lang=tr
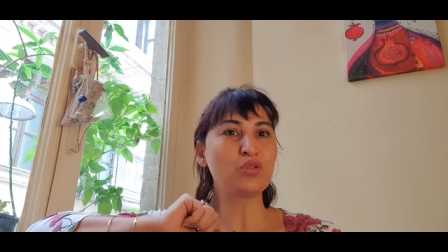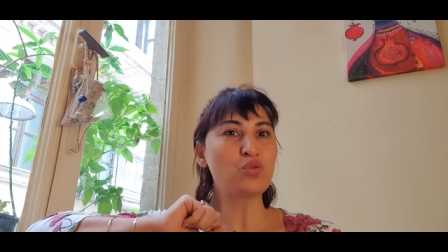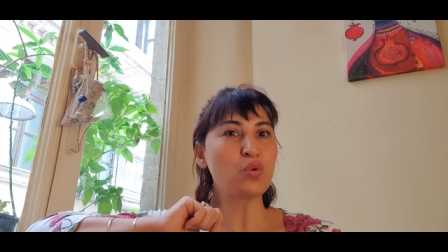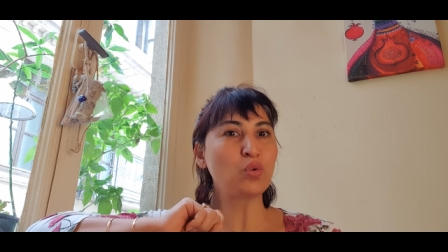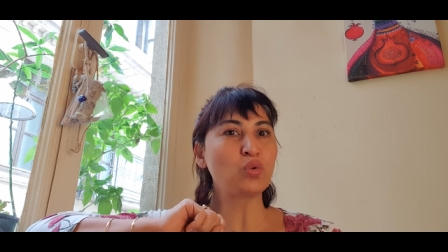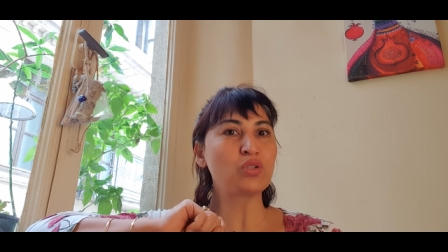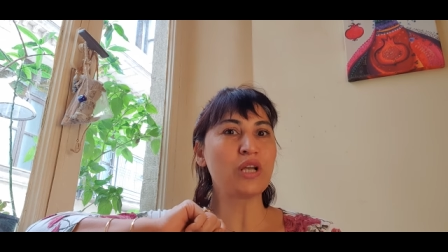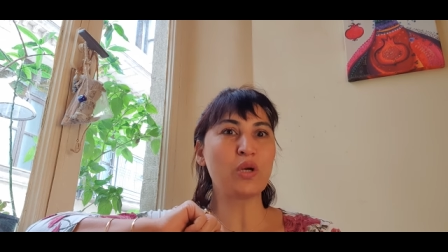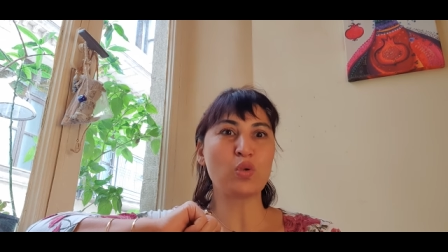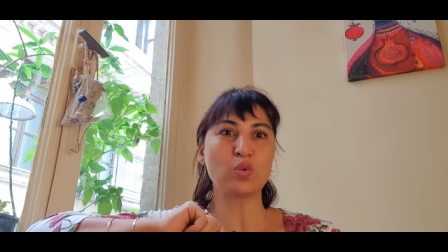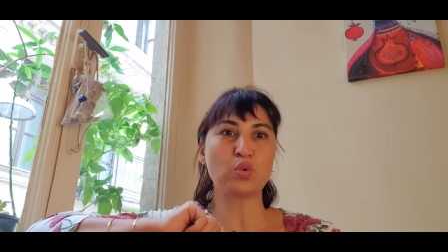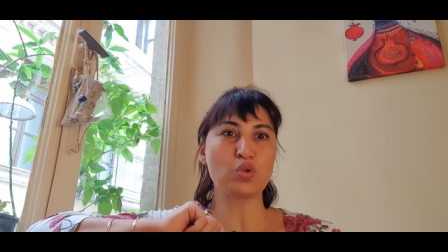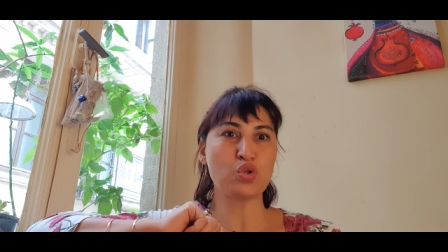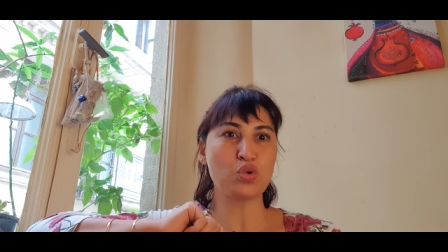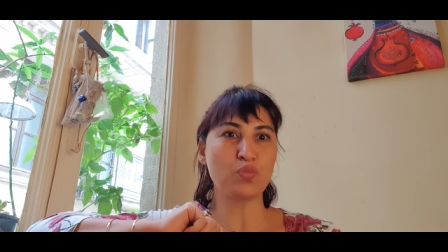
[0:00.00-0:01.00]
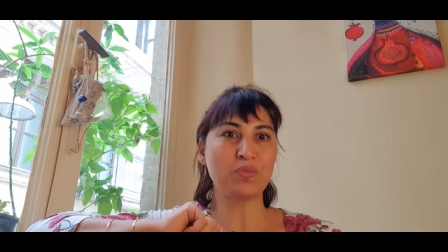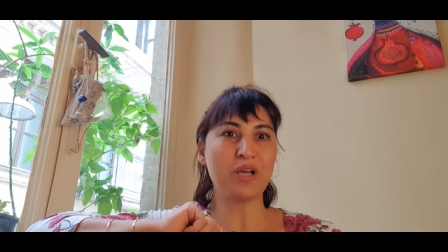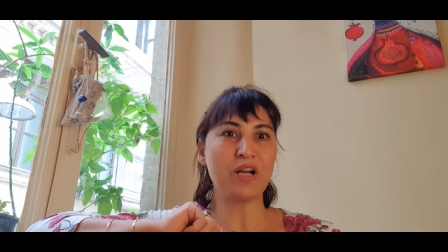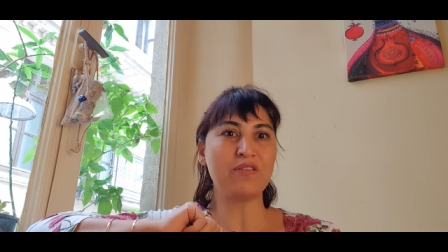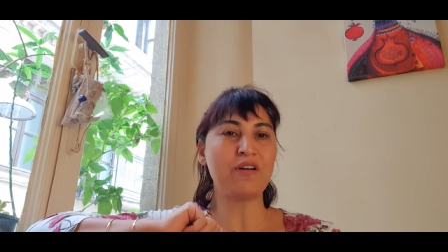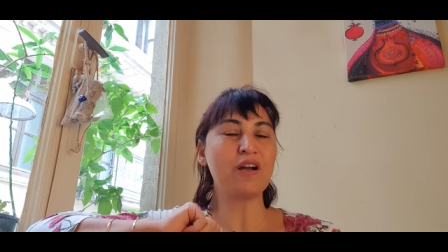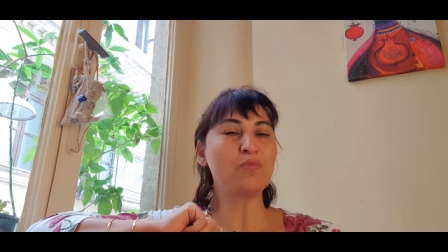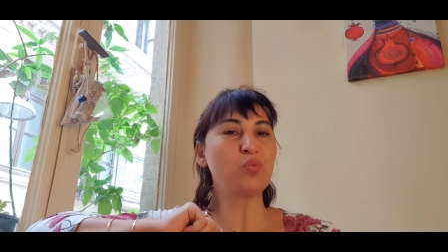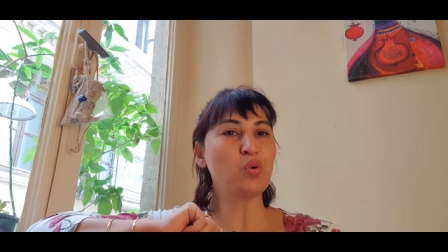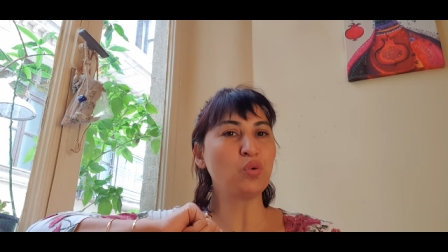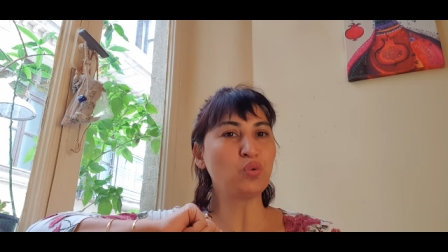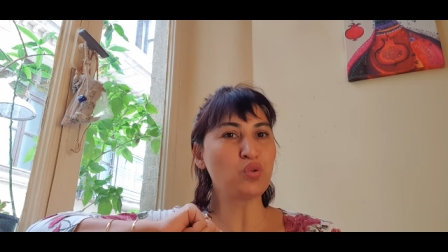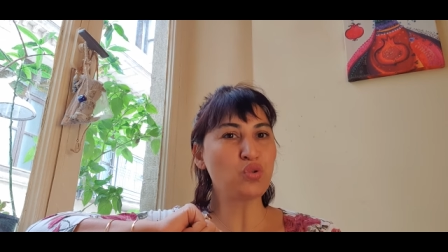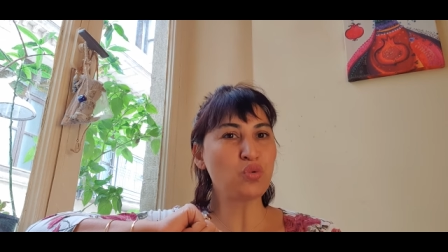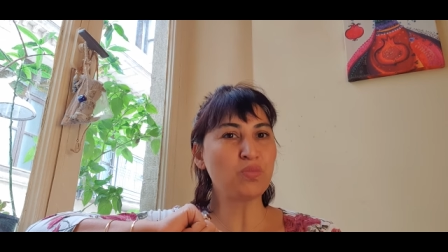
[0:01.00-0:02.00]
Çok güzel oluşumlar var. Bu
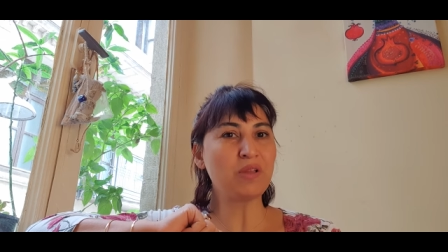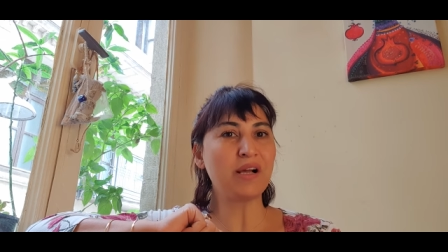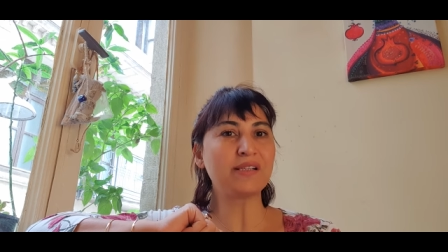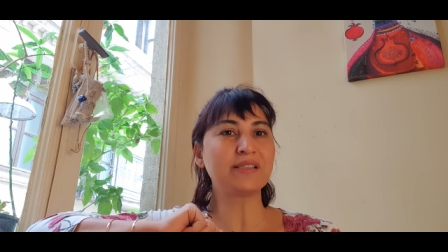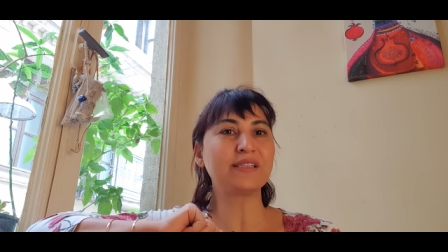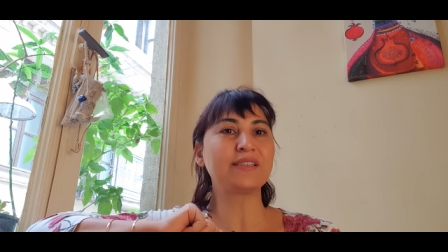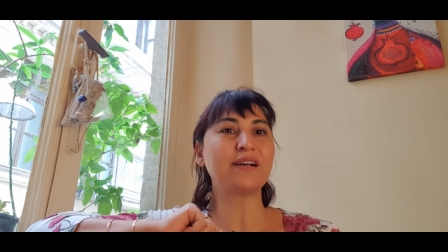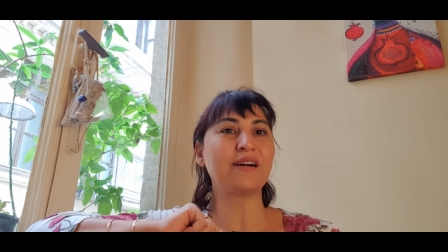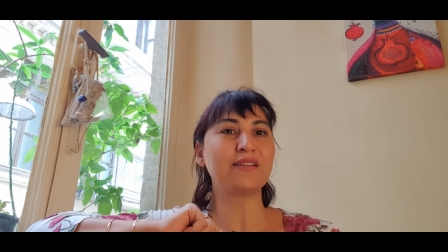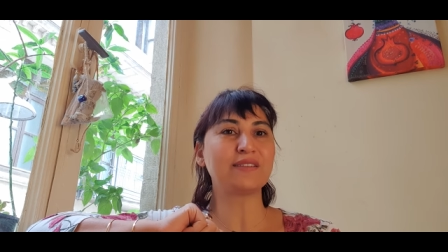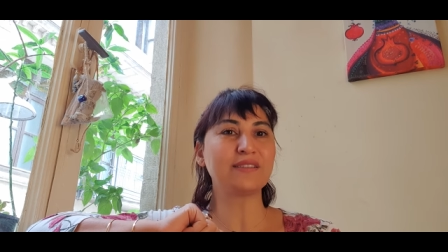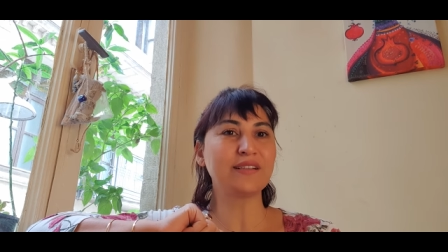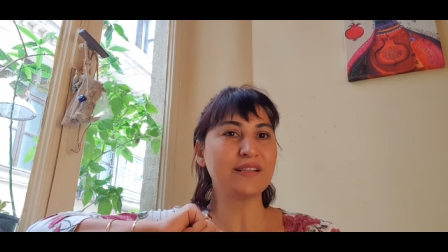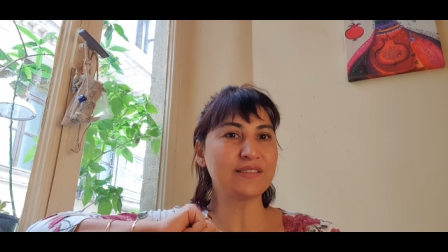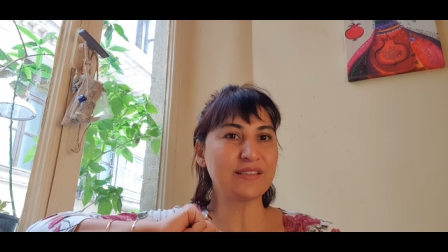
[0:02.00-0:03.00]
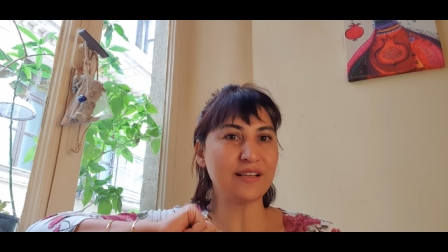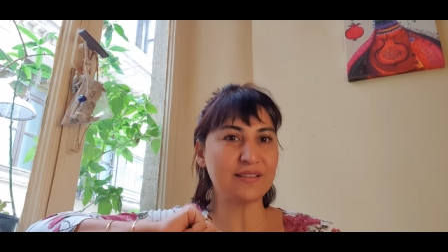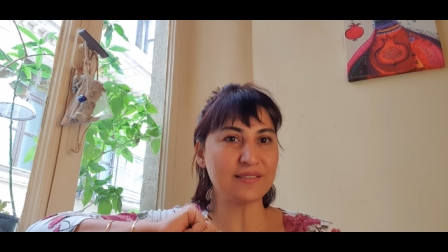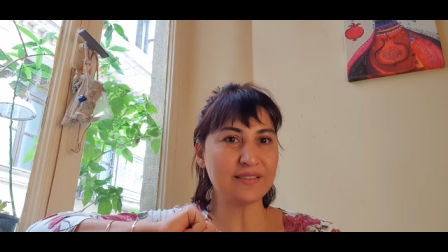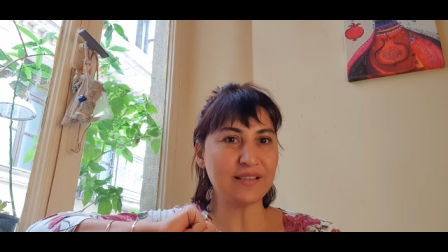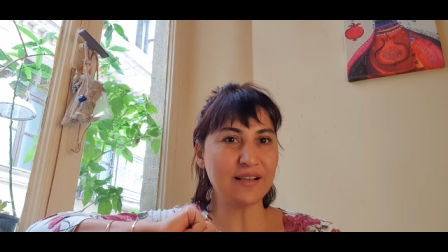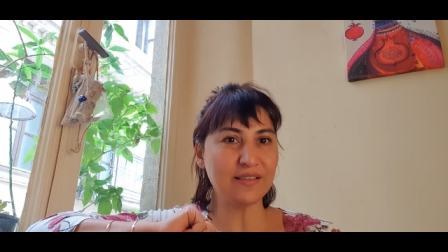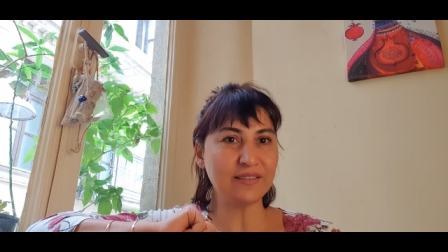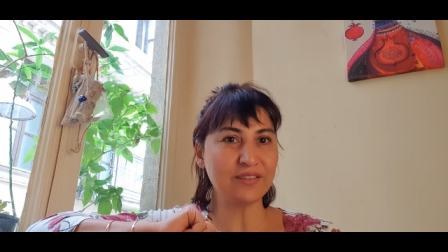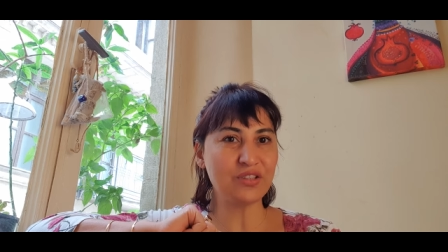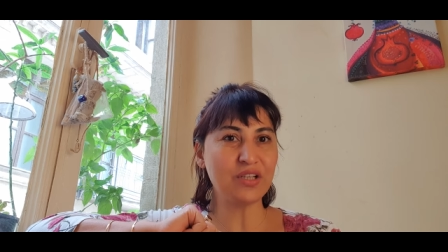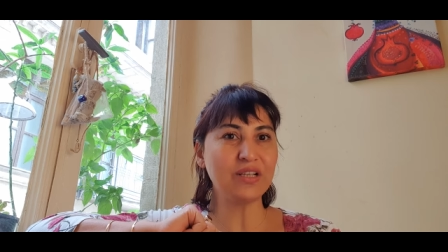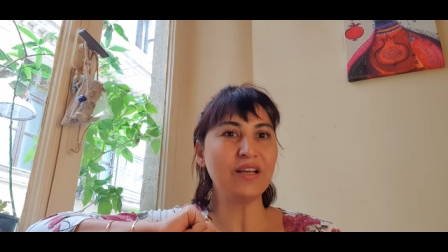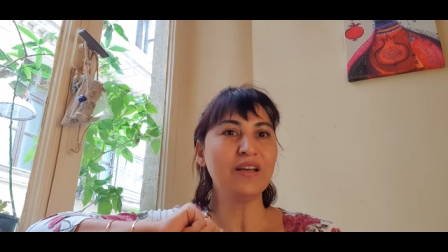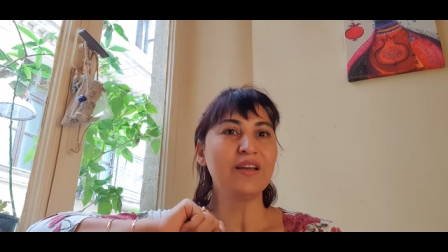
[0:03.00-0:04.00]
oluşumlar size artı kazanç
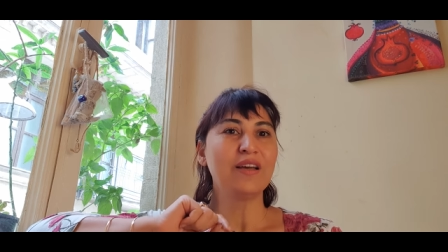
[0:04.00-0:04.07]
sağlayacak.